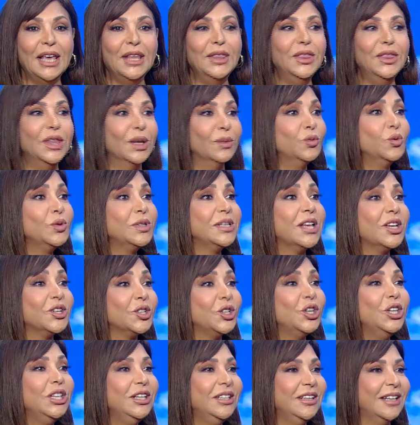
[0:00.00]

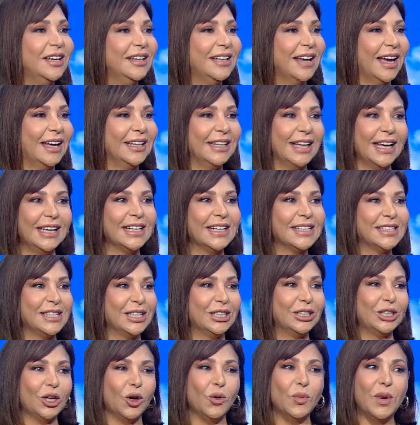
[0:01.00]
النموذجيه يعني انا
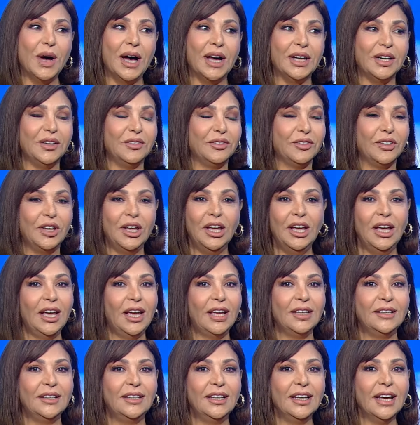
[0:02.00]
زرتها وبعرف
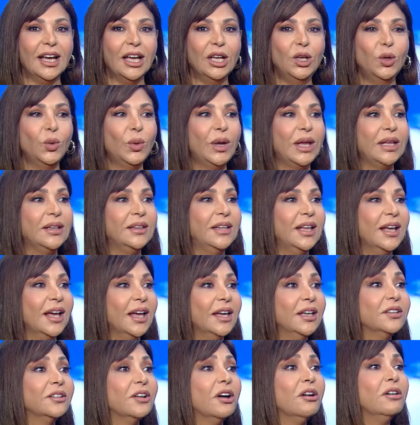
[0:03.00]
قد ايه حلوه قد
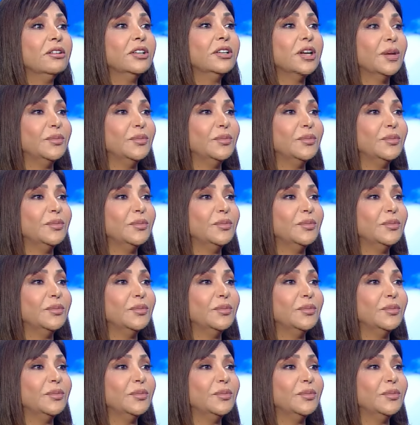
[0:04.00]
ايه الحيطانه